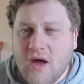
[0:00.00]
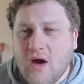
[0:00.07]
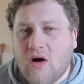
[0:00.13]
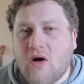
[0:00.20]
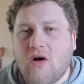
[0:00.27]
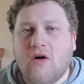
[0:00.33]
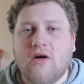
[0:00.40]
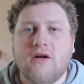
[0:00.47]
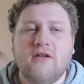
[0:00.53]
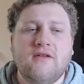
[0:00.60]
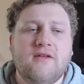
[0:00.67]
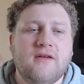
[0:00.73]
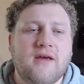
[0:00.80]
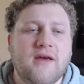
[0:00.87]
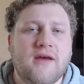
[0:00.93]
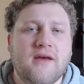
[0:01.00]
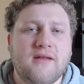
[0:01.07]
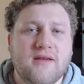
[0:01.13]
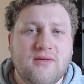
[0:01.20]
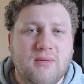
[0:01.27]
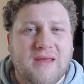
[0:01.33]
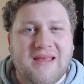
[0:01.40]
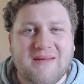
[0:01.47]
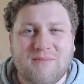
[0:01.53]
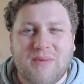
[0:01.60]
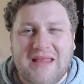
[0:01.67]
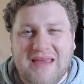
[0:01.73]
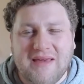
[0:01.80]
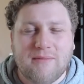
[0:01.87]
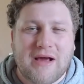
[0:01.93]
Und äh, deswegen
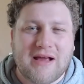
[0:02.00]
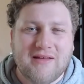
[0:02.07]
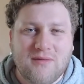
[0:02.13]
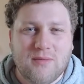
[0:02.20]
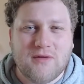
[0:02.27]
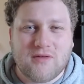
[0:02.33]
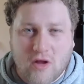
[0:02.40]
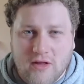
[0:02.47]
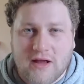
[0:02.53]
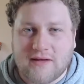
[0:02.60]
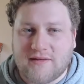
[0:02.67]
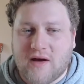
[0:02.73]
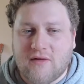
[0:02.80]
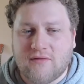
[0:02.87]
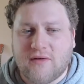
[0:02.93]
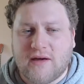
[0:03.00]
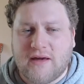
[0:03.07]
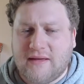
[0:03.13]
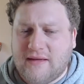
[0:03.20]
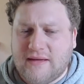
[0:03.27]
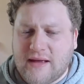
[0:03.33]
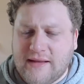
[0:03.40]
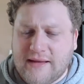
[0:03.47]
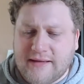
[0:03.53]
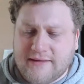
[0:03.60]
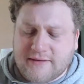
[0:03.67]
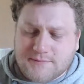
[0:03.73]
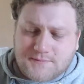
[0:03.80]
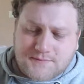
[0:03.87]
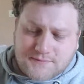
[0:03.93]
bin ich immer ganz besonders aufgeregt. Ich hatte jetzt